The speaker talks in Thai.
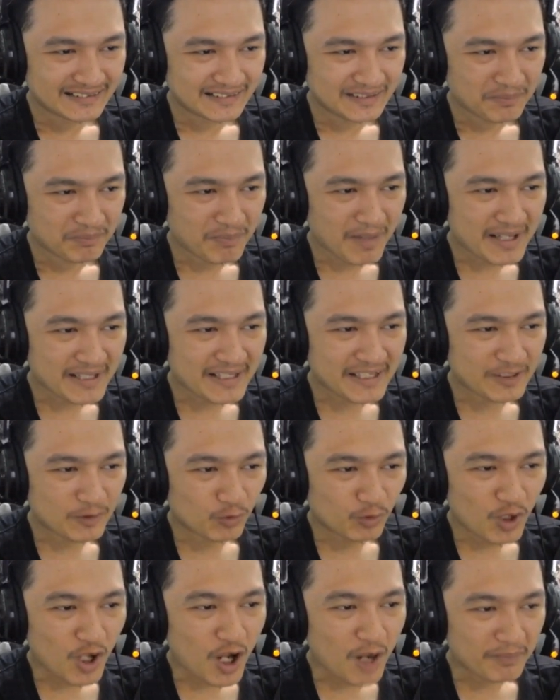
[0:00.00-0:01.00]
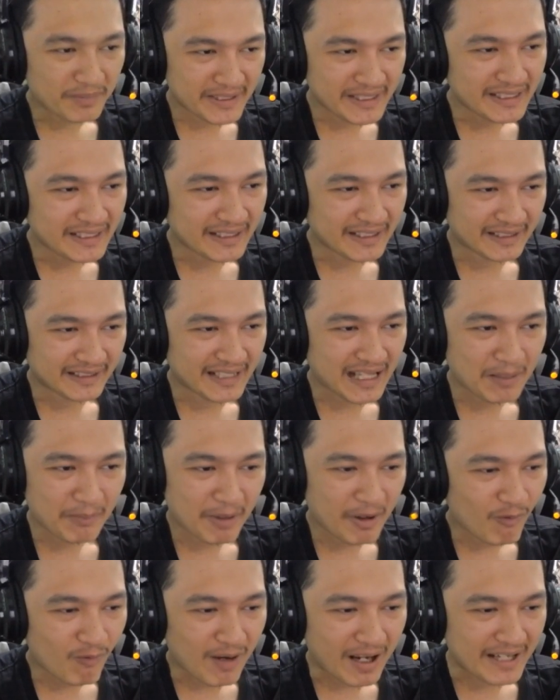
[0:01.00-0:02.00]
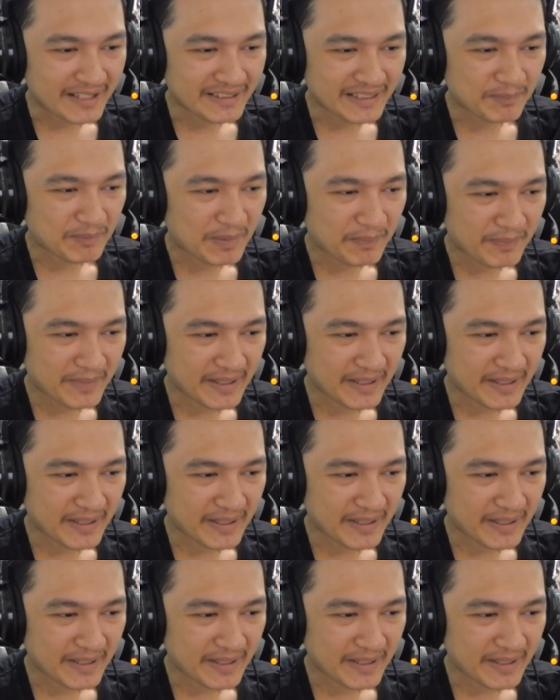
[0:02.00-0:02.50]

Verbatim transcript: ไม่ดีดูรอบนี้เลยถ้าไม่ไหวจริงไปเปลี่